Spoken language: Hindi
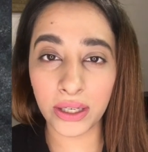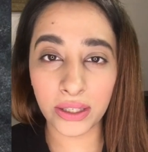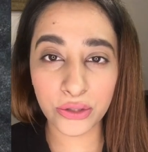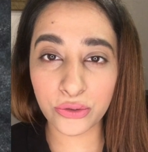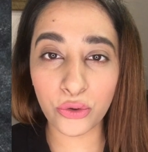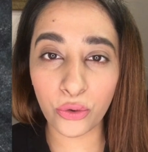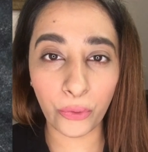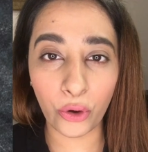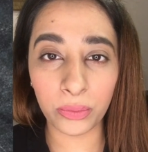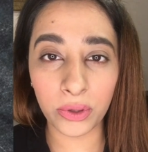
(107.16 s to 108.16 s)
इट इज़ नो
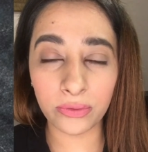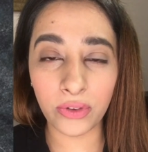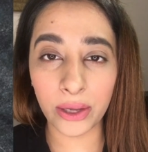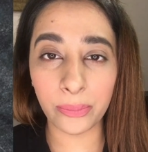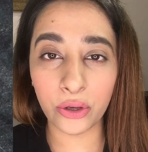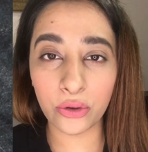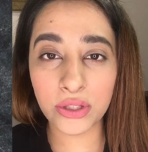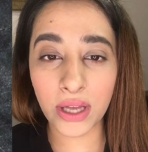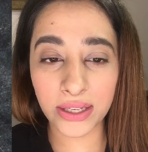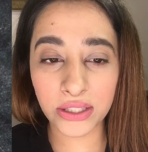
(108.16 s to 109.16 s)
प्रॉब्लम वाई
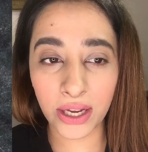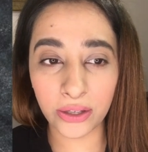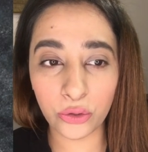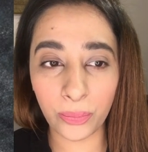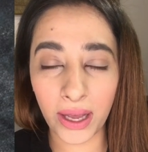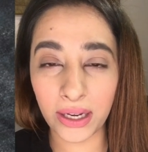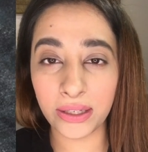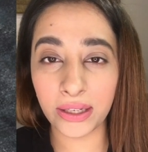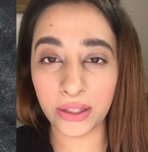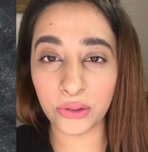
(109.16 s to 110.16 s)
बिकॉज आई शेडो
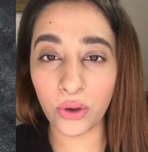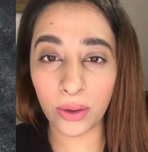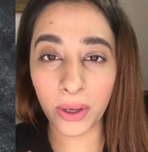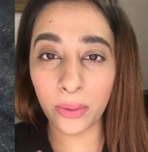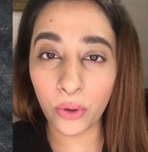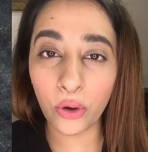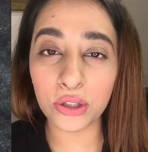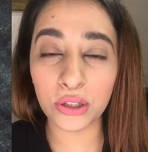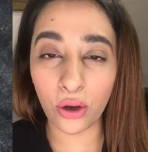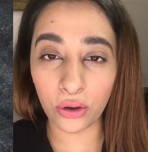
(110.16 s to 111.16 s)
पैलेट एक तो आपका
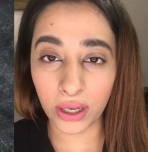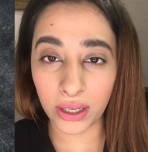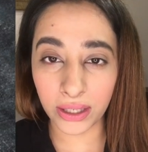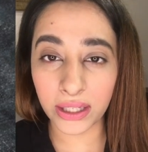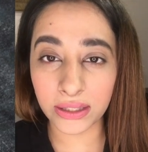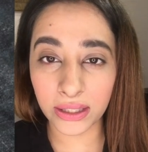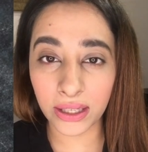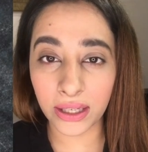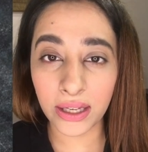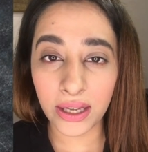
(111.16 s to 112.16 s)
बहुत लॉन्ग रन रहते
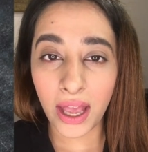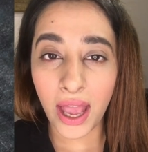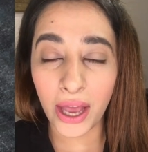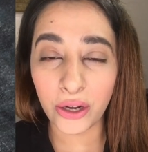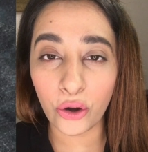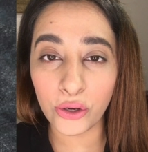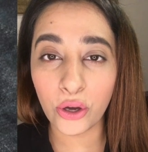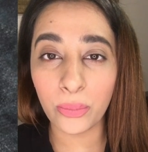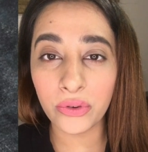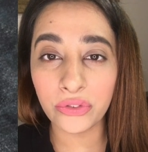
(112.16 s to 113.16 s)
हैं एंड ऑन
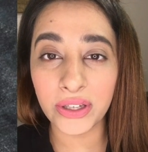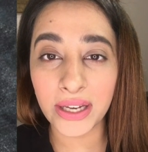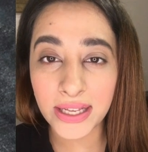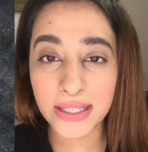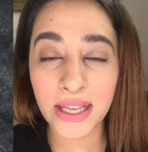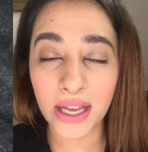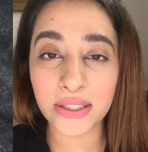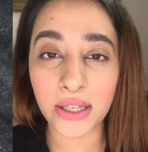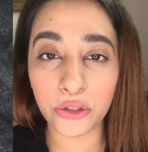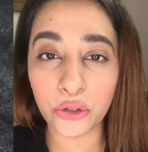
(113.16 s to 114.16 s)
टॉप ऑफ इट ऐसी आई
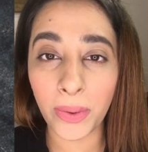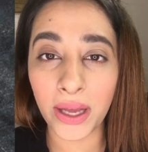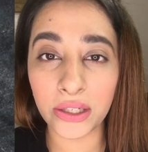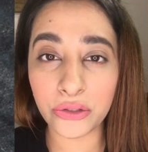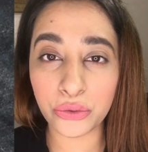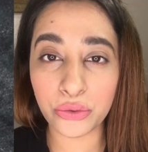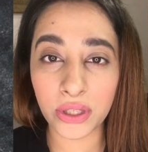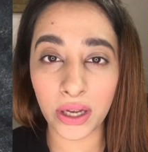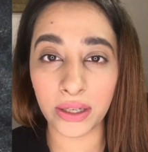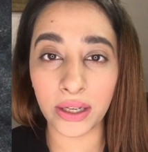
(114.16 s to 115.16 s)
शेडो पैलेट चूज़
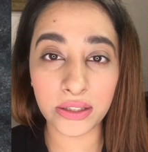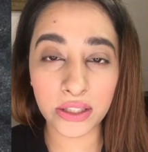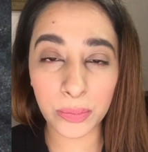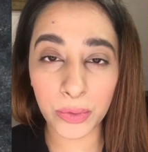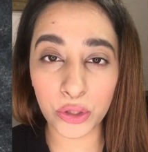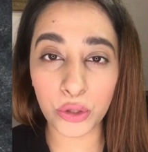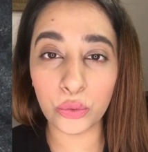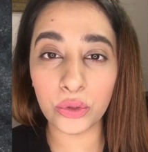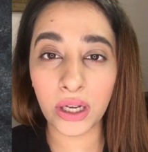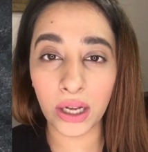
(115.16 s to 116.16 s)
करना जिसमें
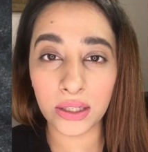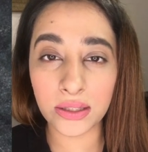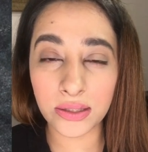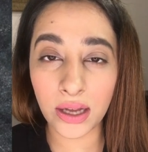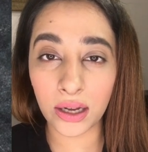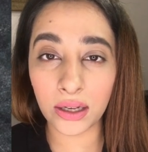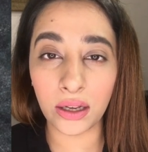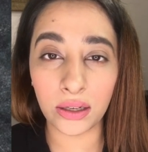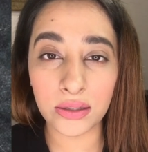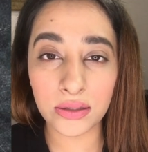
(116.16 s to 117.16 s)
न्यूड कलर्स डार्क
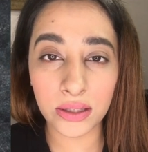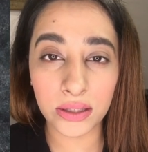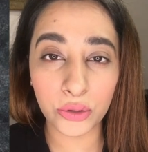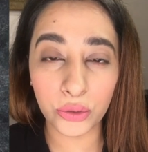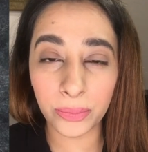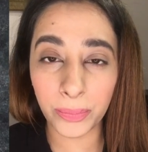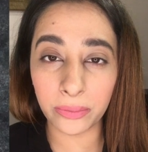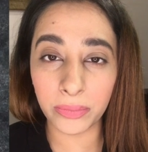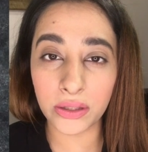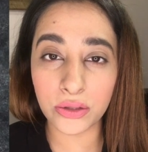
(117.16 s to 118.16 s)
कलर्स एंड थोड़े
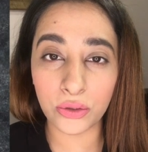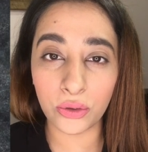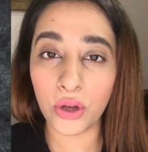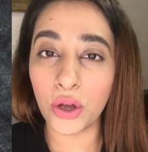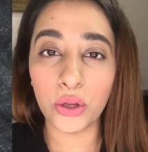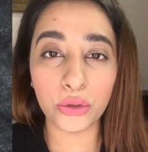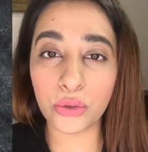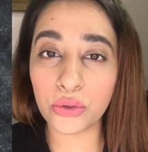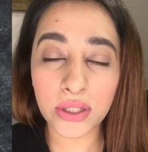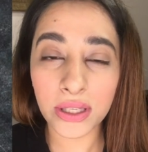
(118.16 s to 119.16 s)
पिगमेंट्स हो
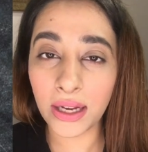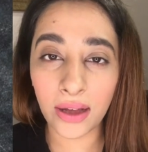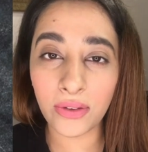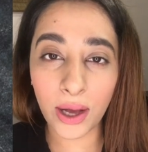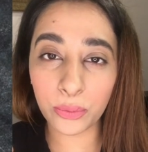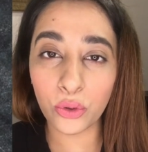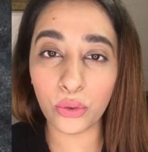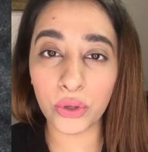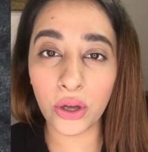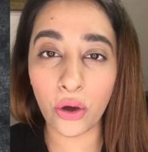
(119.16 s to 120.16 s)
तो उसके अलावा आपको
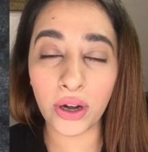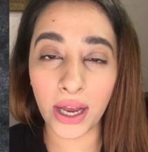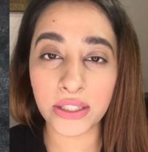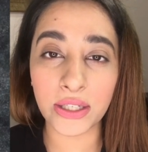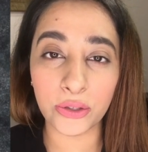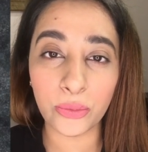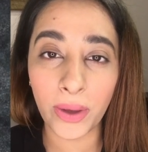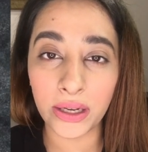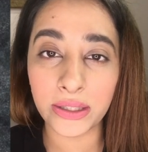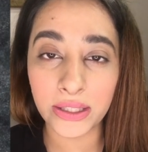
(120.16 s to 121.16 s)
कोई और आई शेडो
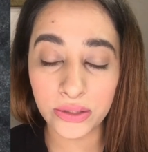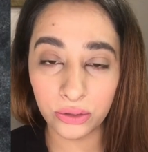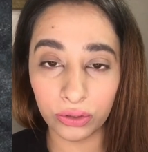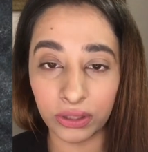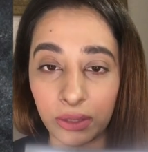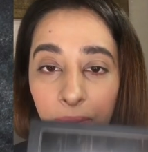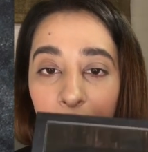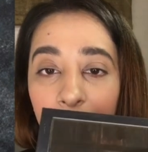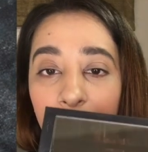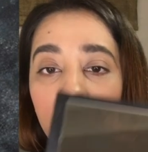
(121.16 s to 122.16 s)
पैलेट की ज़रूरत नहीं
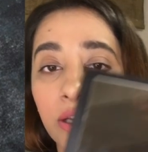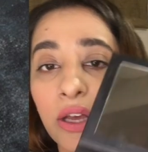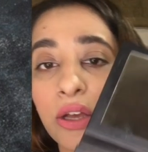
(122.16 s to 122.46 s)
पड़ेगी